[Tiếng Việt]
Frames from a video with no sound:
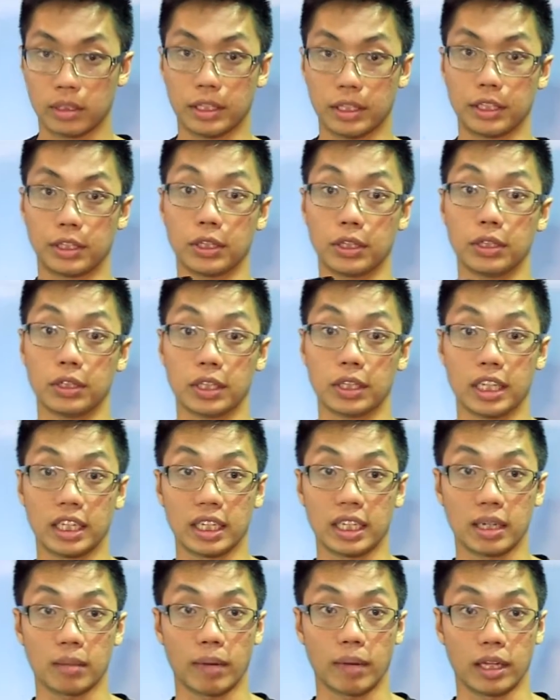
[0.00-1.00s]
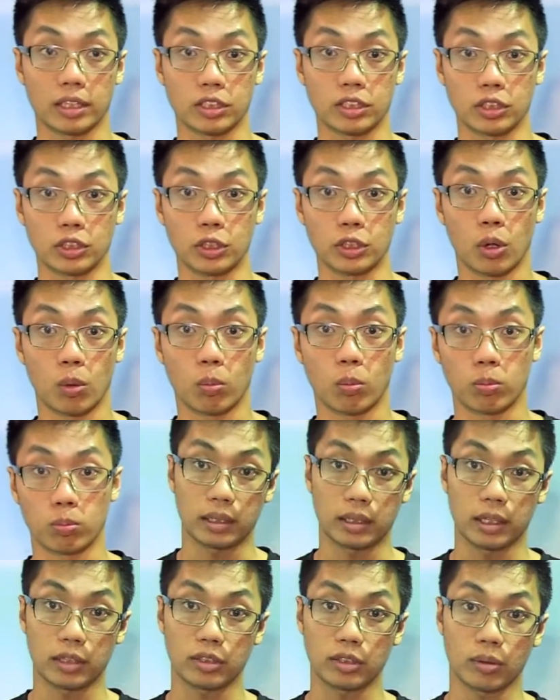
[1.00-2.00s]
Thì thường khi các bạn sử dụng
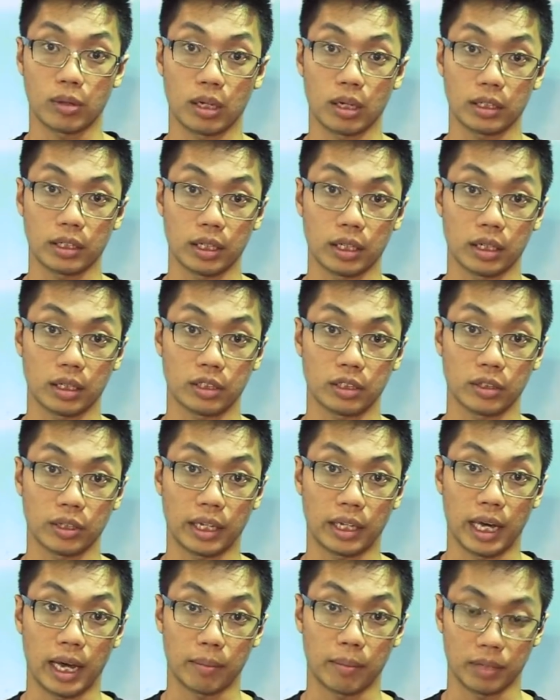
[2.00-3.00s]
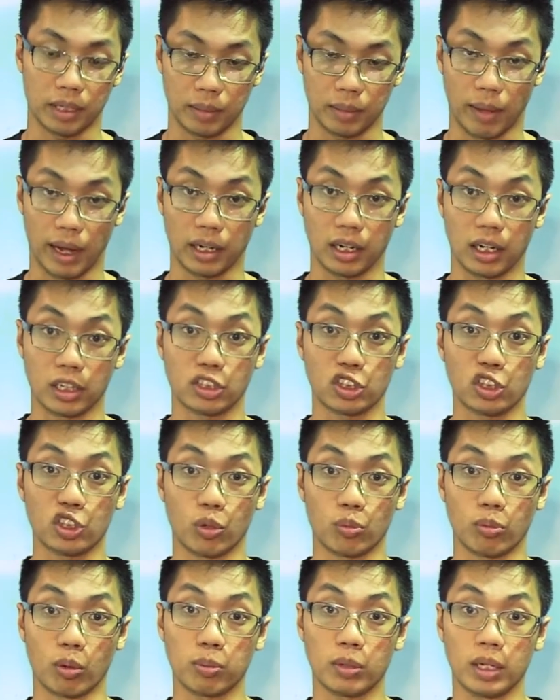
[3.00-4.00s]
DSLR trên CD cam thì bạn nên sử
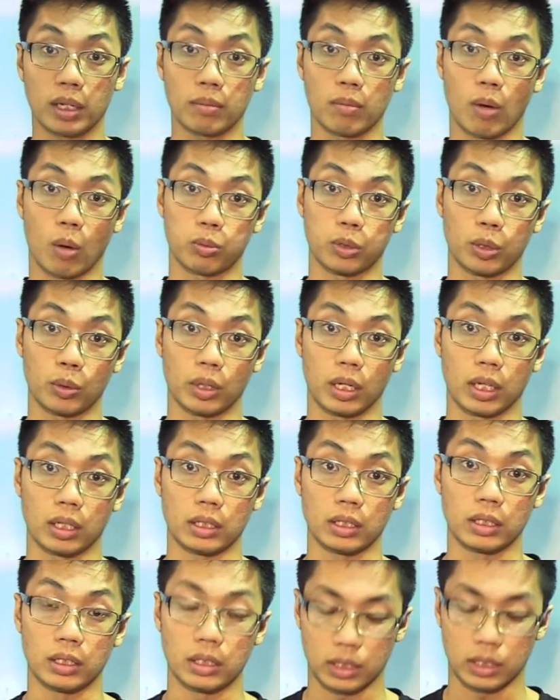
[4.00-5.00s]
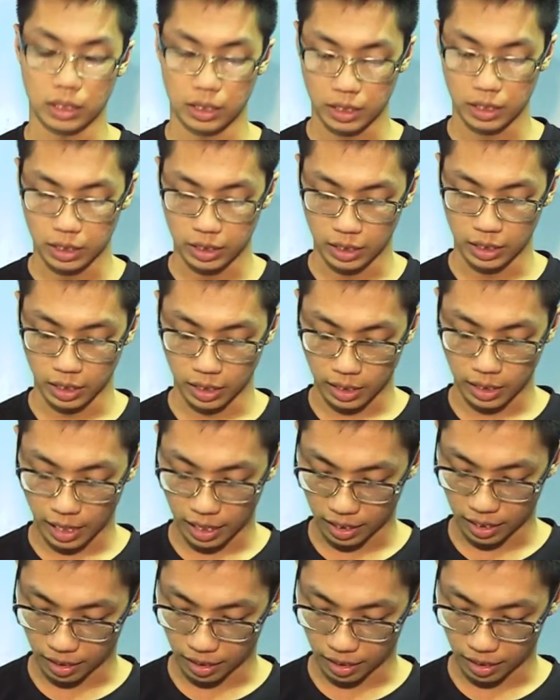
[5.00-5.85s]
dụng ống kính một tiêu cự nhưng ở đây